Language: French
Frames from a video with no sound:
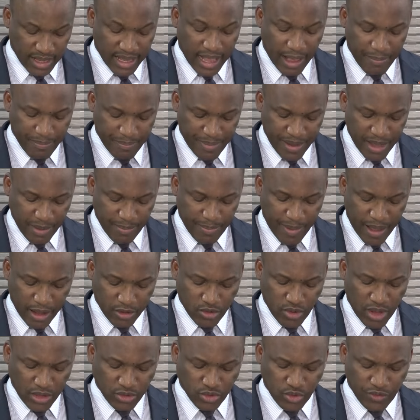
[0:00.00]
rappelle
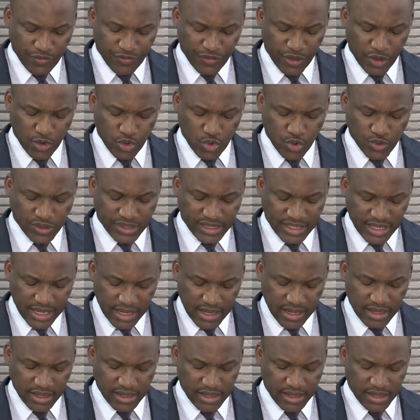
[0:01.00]
pardon, à toute fin
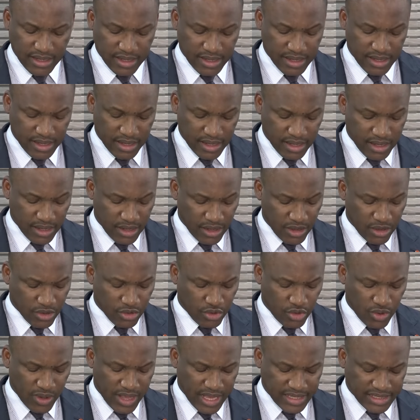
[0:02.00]
utile
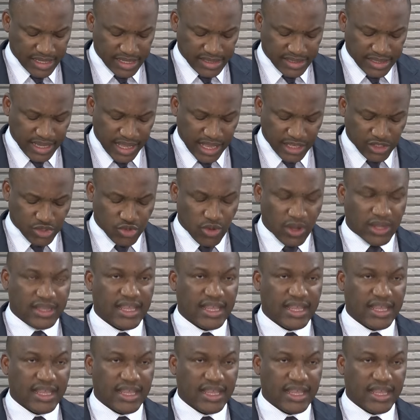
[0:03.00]
que les installations